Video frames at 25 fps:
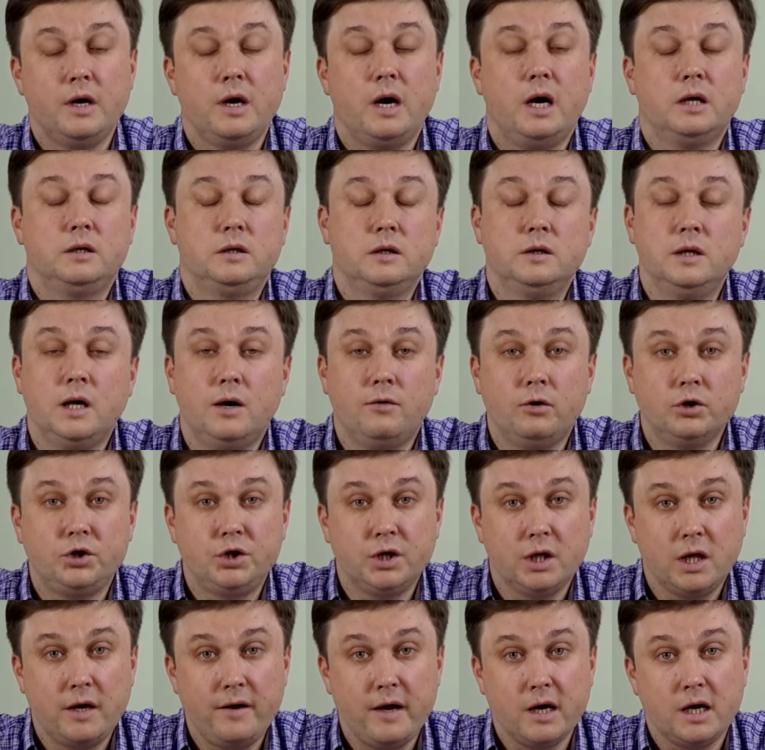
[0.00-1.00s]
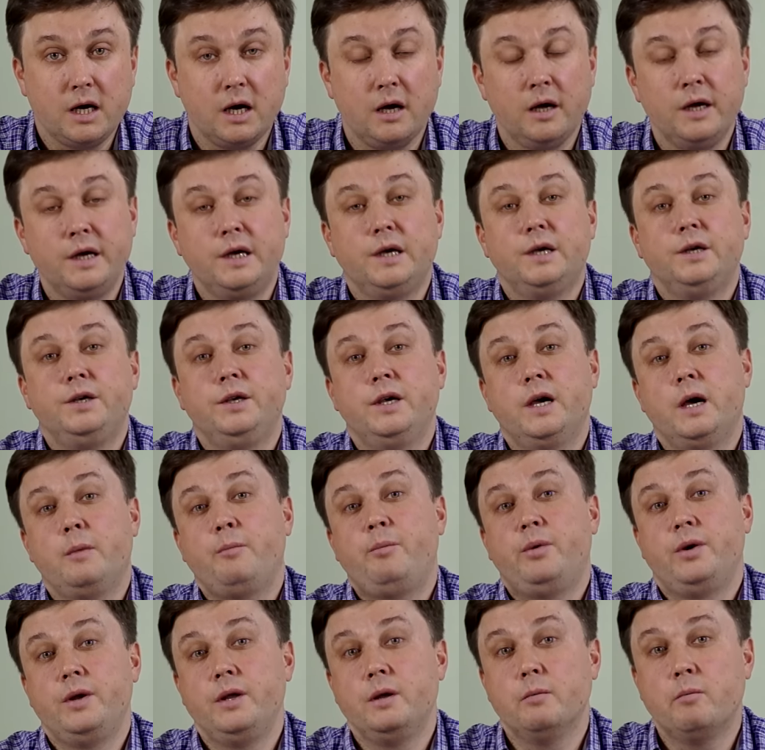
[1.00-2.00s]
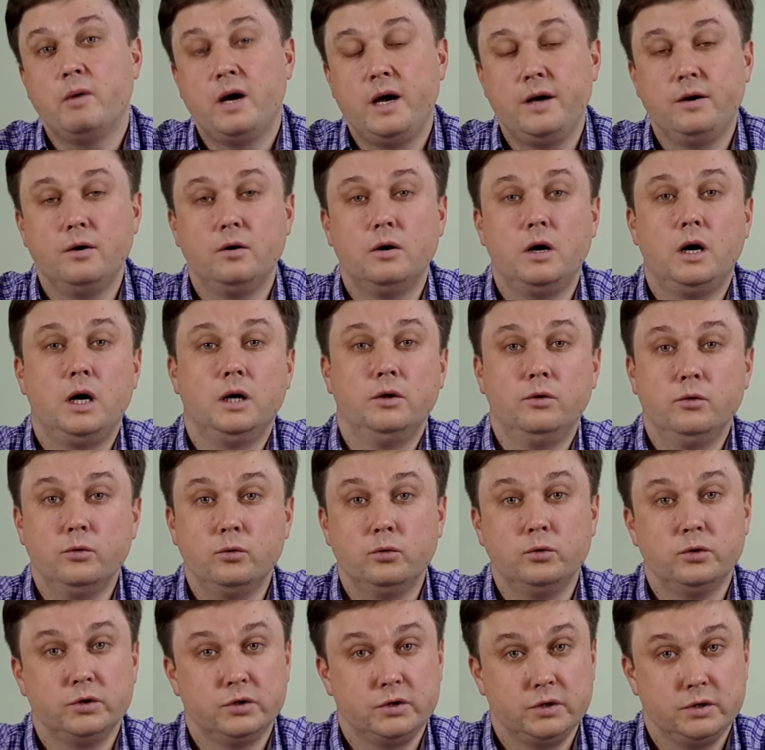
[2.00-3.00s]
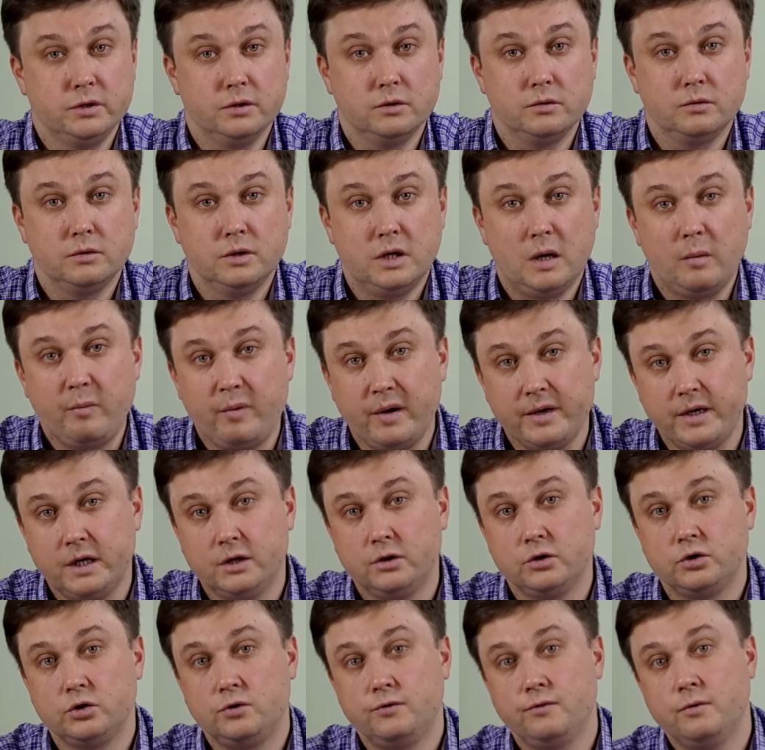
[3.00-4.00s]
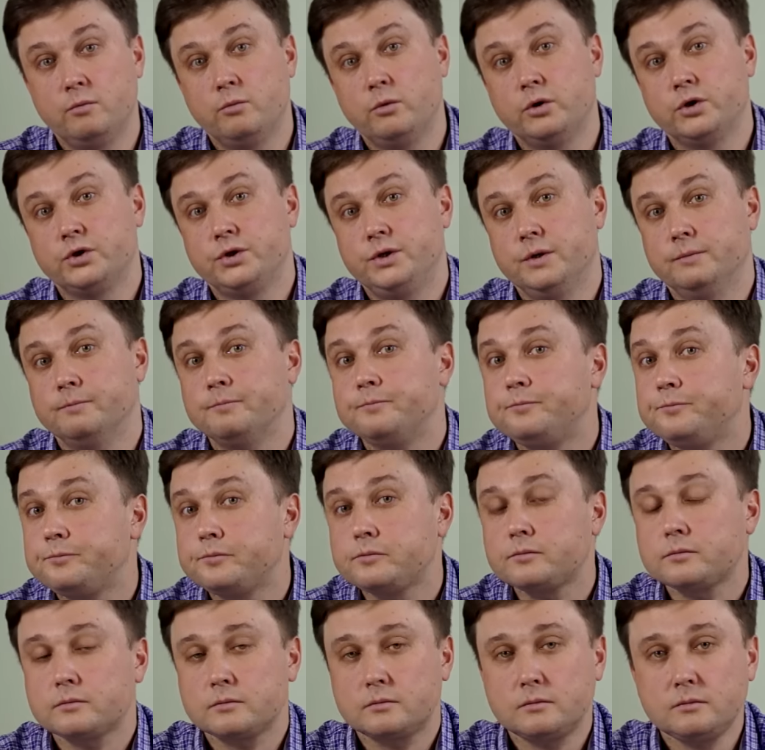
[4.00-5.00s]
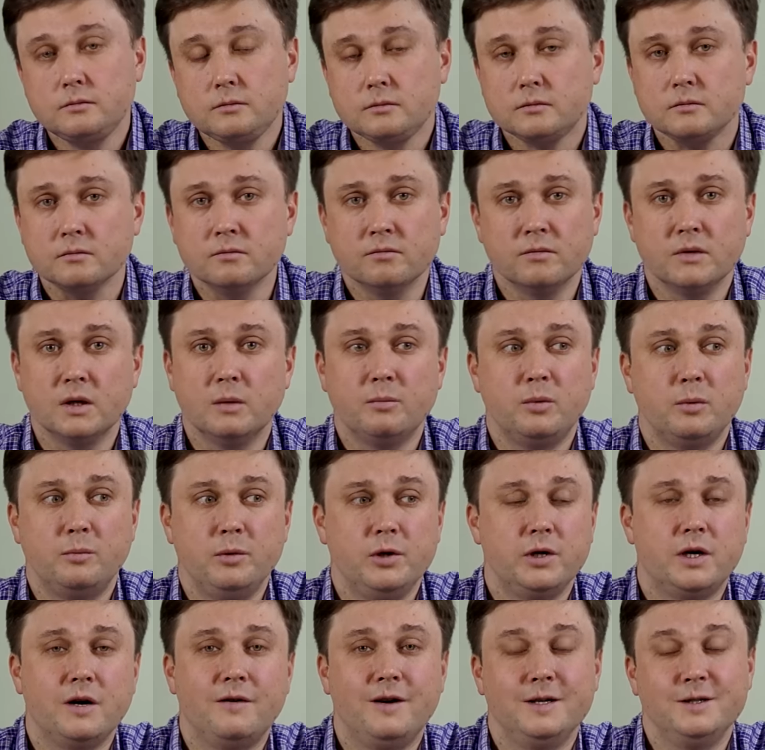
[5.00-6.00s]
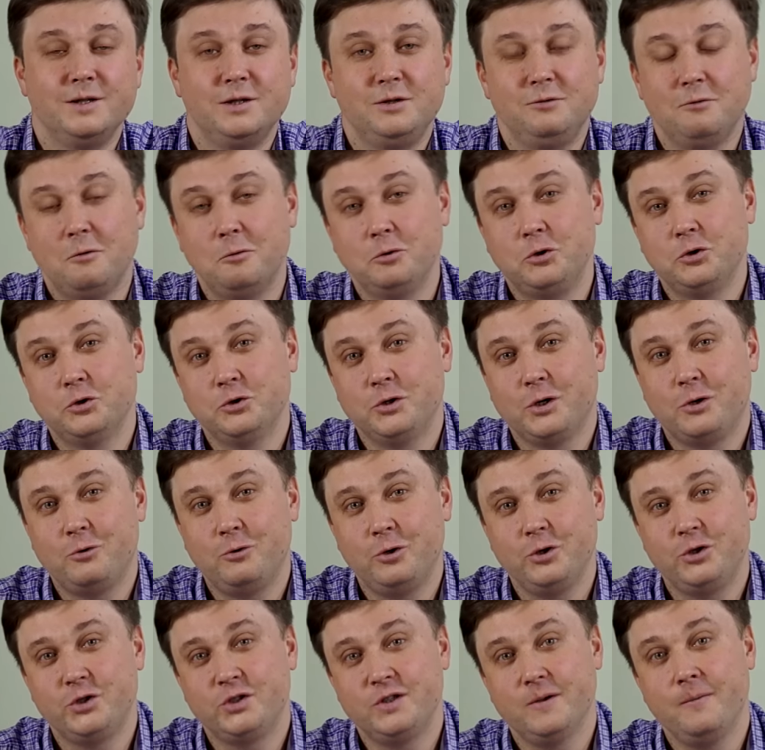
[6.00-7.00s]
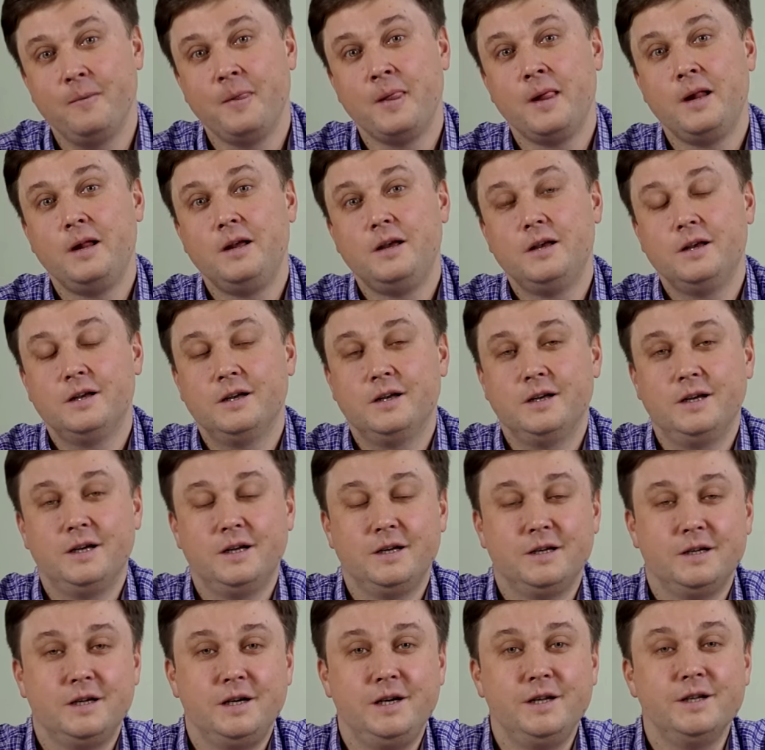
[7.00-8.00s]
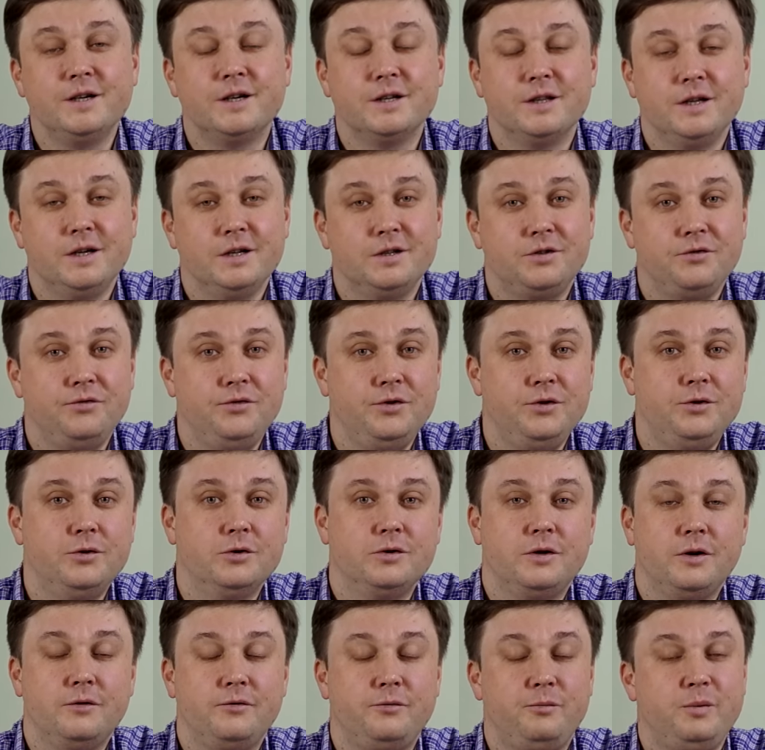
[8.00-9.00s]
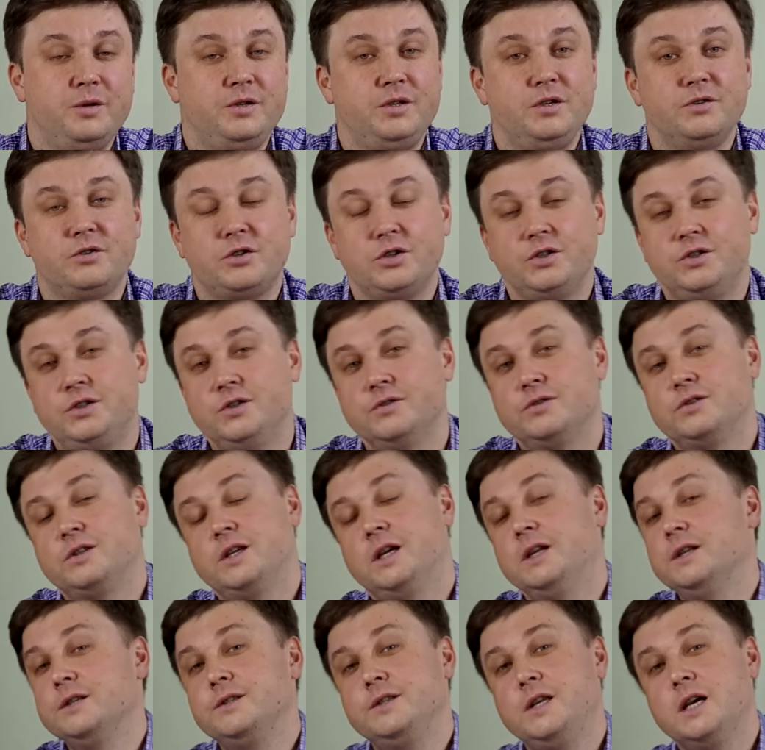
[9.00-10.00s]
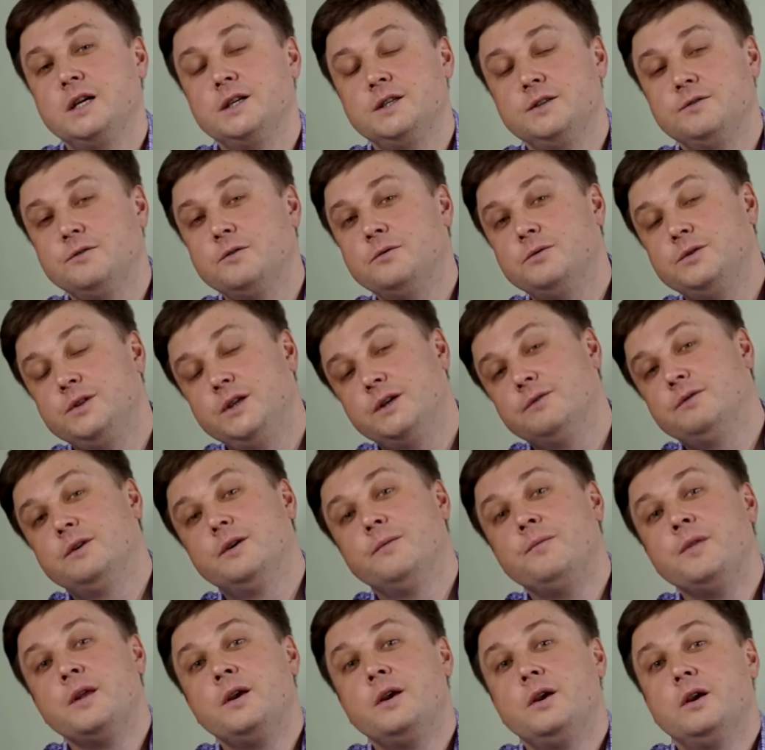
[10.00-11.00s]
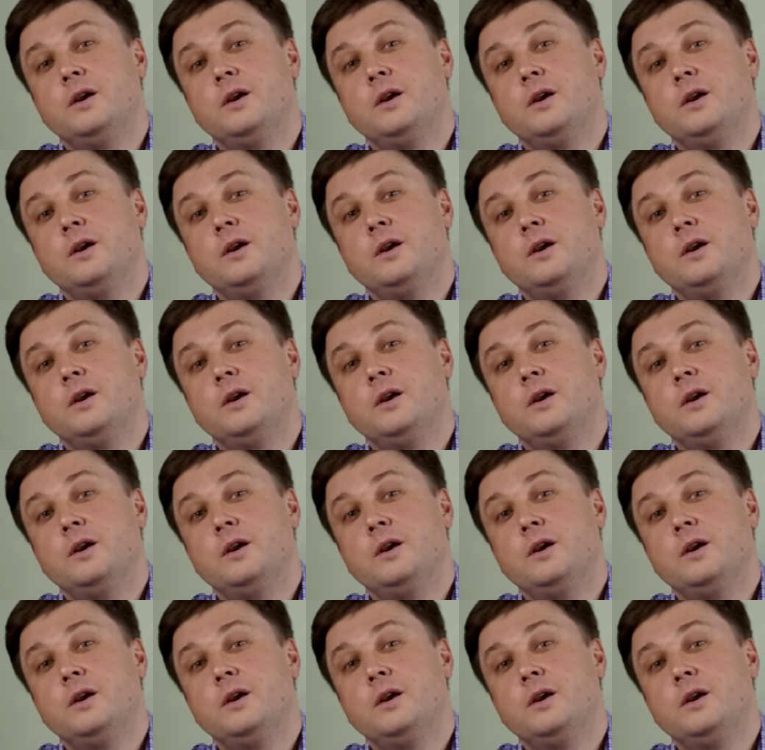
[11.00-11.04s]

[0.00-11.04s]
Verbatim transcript: От одного человека я принимаю одну ссылку. Да? Понятно, что вы можете опубликовать, если вам очень захочется, Э, линк на это видео там в 5-6 социальных сетях, где вы, где, вы,